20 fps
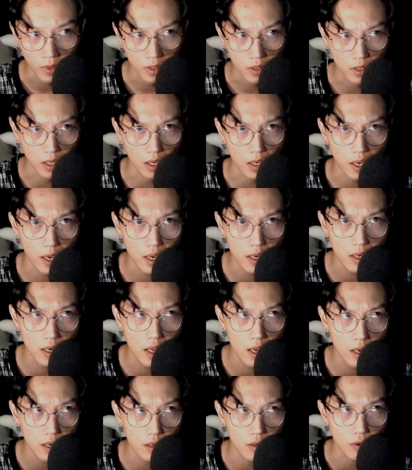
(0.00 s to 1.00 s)
Thì khi
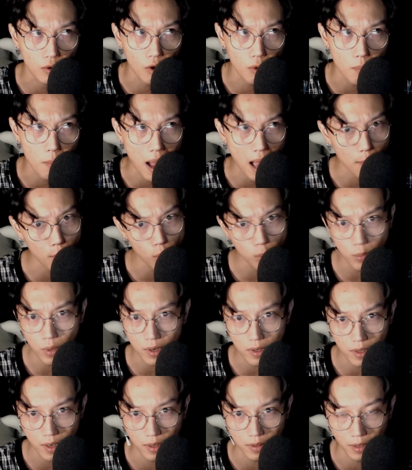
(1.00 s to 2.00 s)
đi được có 3-4 bước
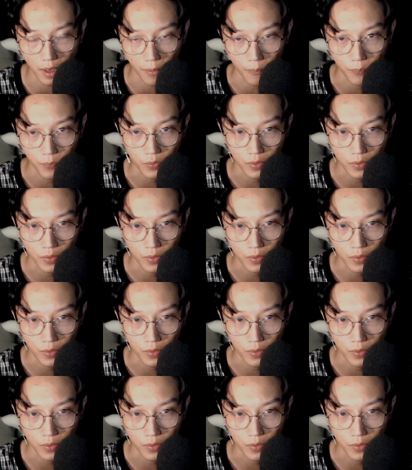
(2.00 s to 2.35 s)
chân nha,